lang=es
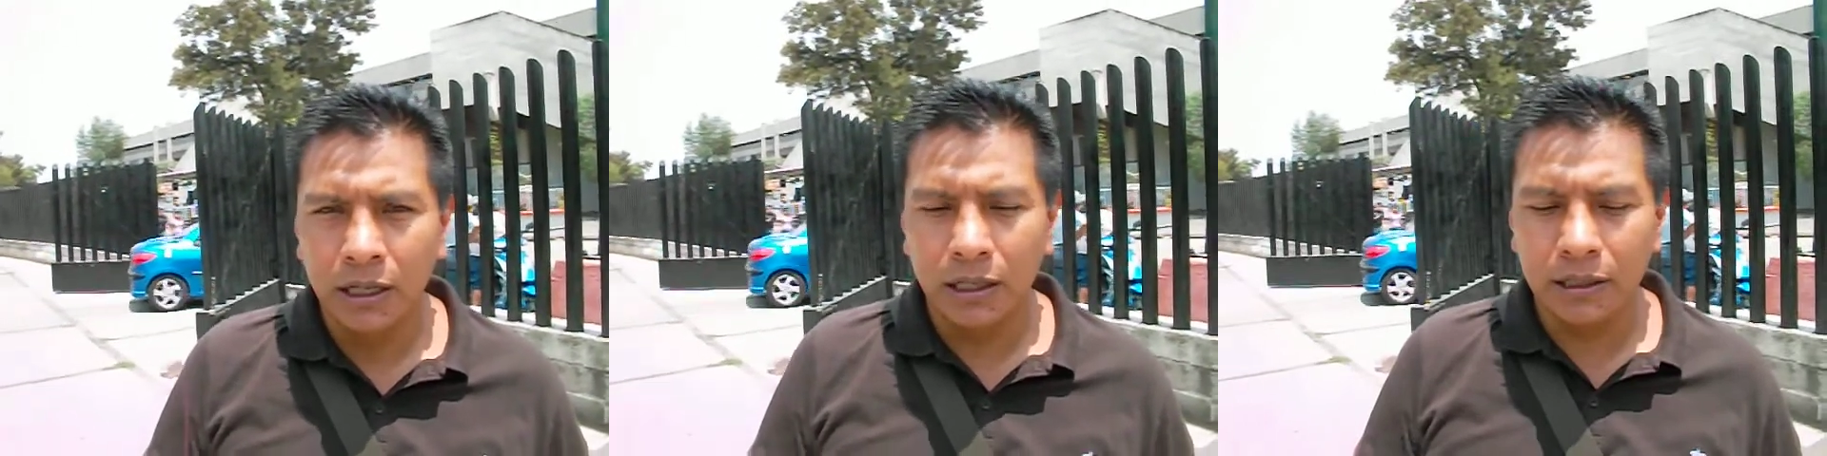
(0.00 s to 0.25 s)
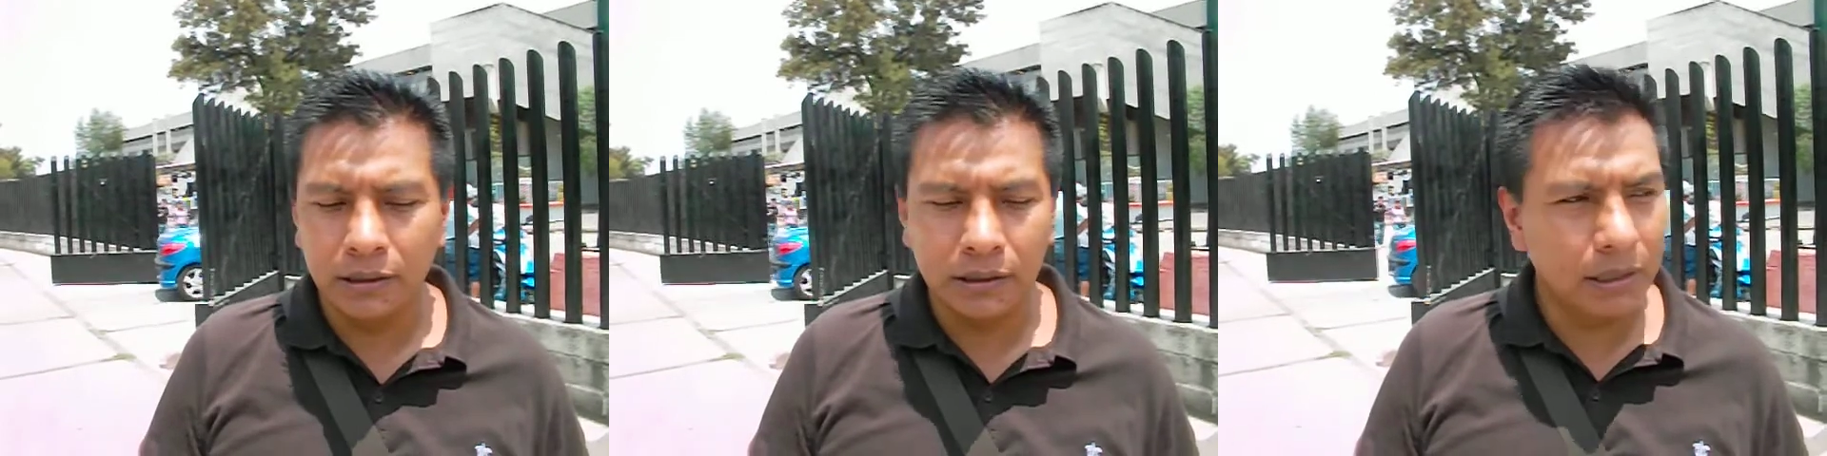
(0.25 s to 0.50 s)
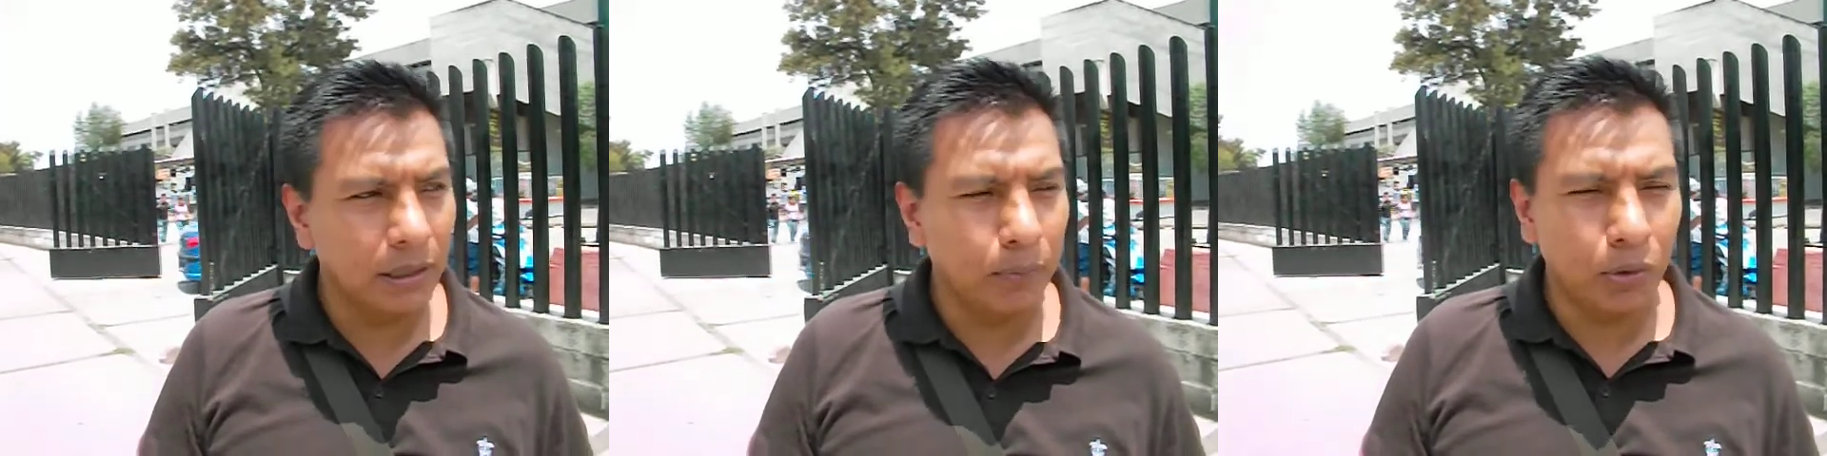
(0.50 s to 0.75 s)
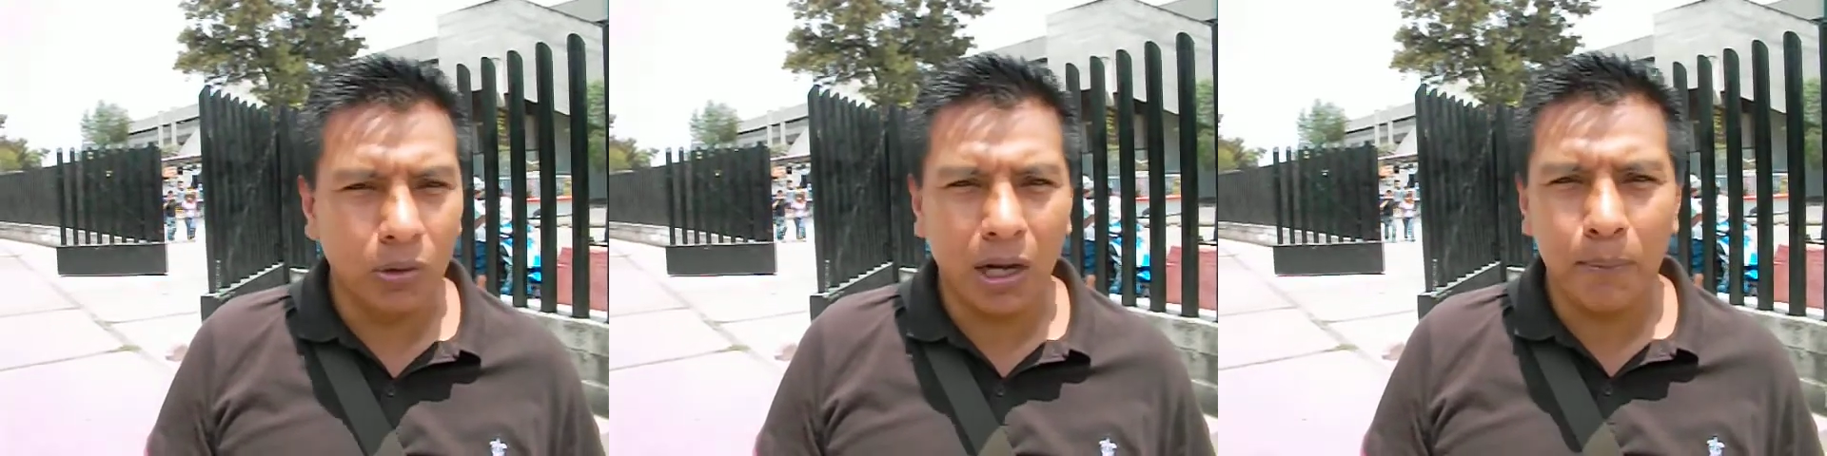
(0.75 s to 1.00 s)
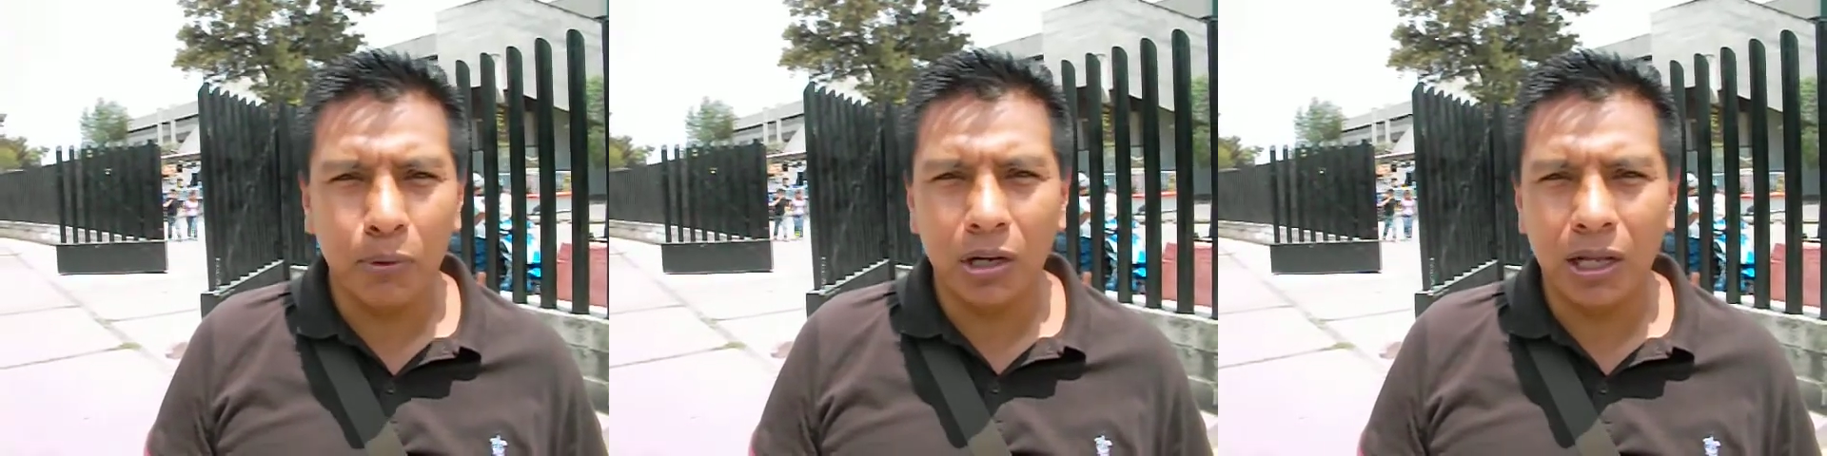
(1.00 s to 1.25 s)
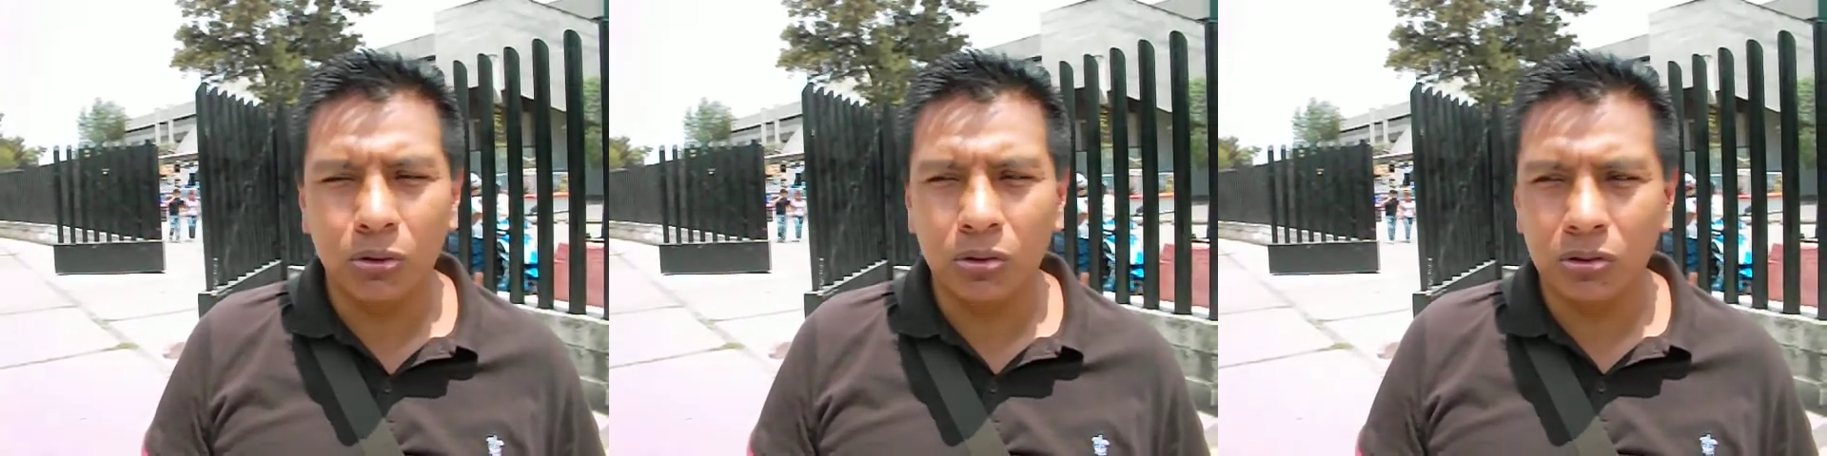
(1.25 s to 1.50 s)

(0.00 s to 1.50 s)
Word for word: este, por un campeonato,